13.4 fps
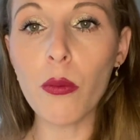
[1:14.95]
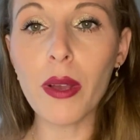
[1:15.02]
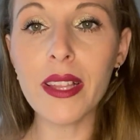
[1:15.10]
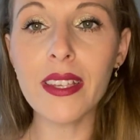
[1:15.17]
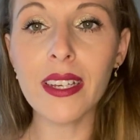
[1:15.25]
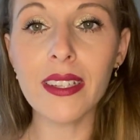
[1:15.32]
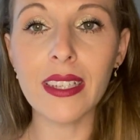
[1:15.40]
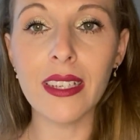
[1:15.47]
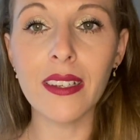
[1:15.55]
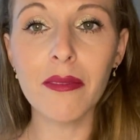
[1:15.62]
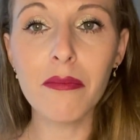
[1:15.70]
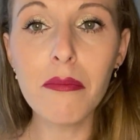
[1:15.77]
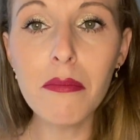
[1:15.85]
pas dire des
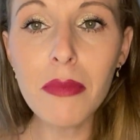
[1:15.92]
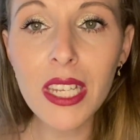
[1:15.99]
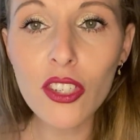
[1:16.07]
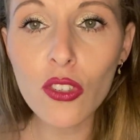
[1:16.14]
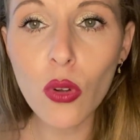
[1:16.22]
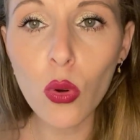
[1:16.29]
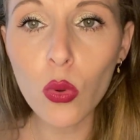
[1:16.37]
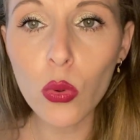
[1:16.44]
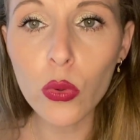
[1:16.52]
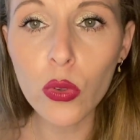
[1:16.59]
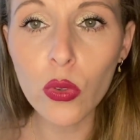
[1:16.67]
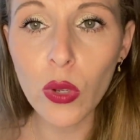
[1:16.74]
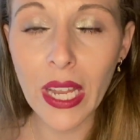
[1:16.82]
méchants
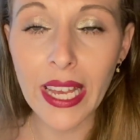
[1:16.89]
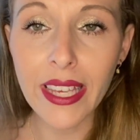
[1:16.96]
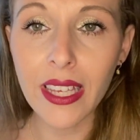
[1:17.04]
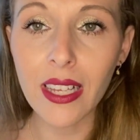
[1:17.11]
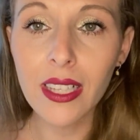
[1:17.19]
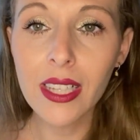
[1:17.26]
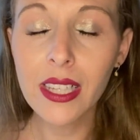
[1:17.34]
coups de soleil.